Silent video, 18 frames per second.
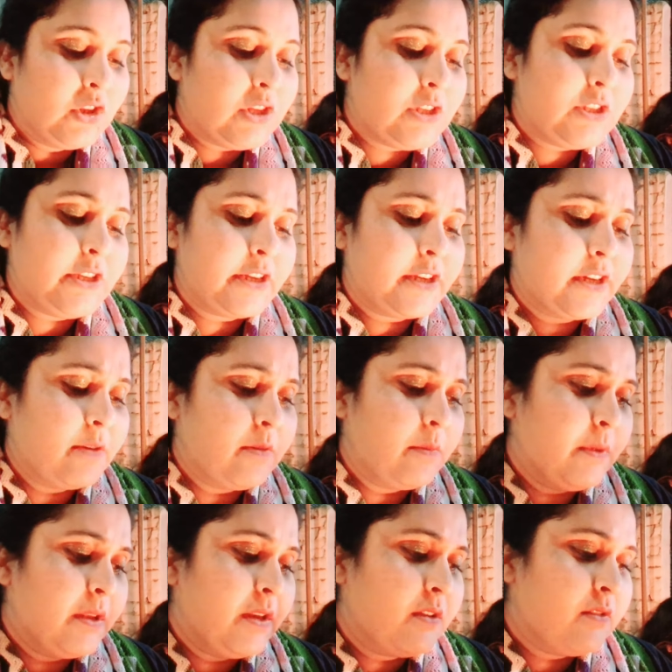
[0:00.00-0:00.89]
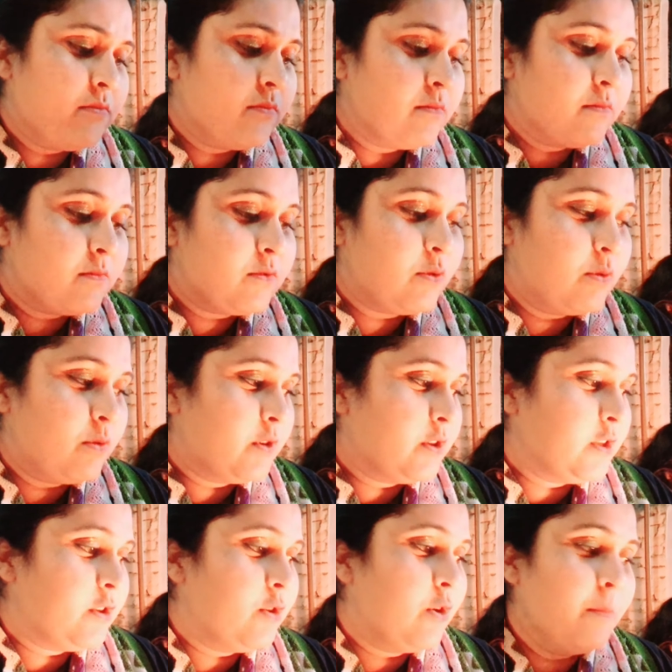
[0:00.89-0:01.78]
तो इस चक्कर में मैंने
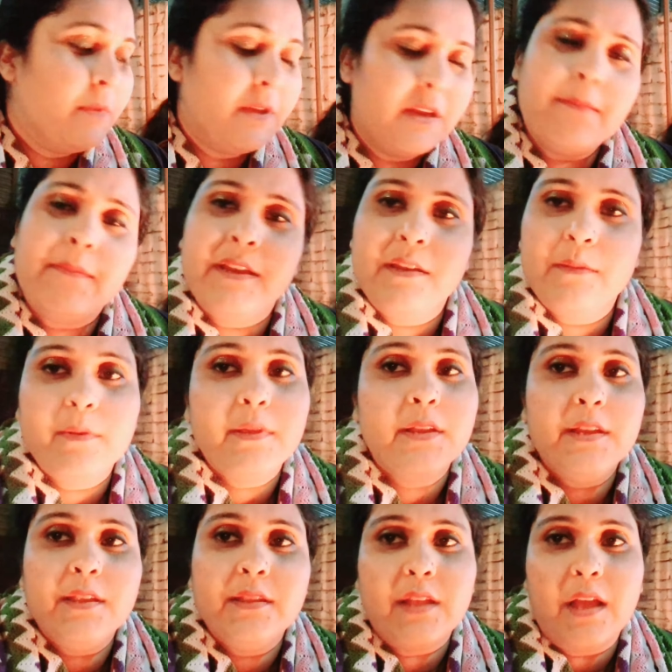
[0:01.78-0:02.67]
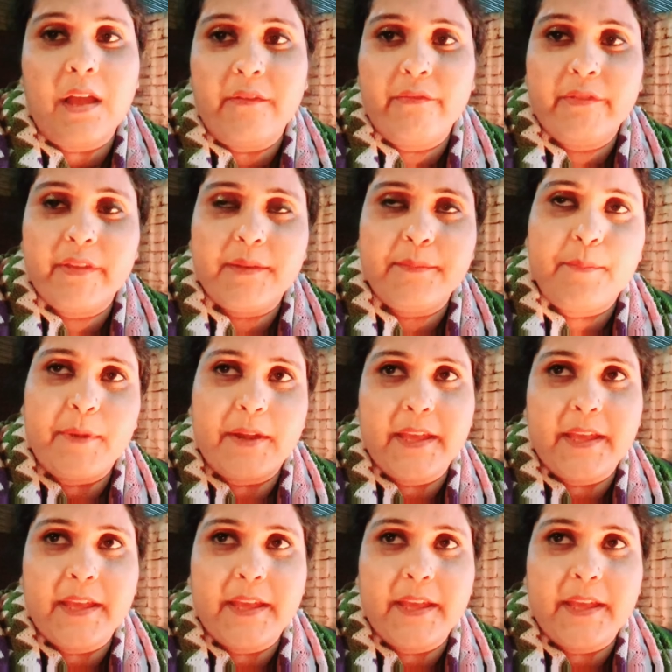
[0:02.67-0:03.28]
छोड़ दी थी और मेरा मन भी नहीं था फिर